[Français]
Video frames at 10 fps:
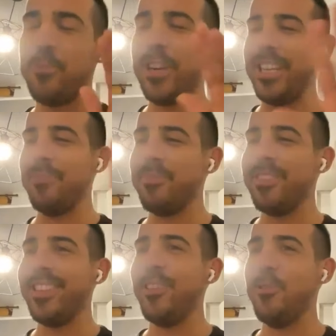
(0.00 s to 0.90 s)
Et là, je dis,
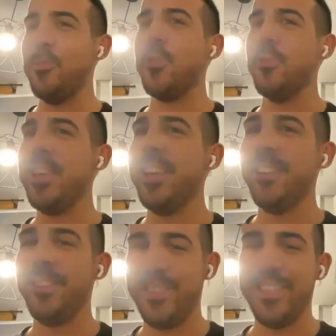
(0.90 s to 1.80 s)
bon, allez, le
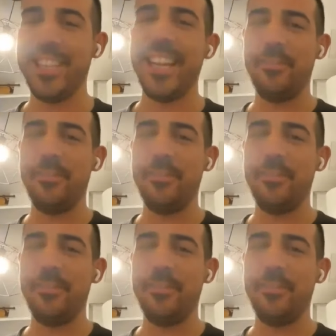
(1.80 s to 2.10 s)
premier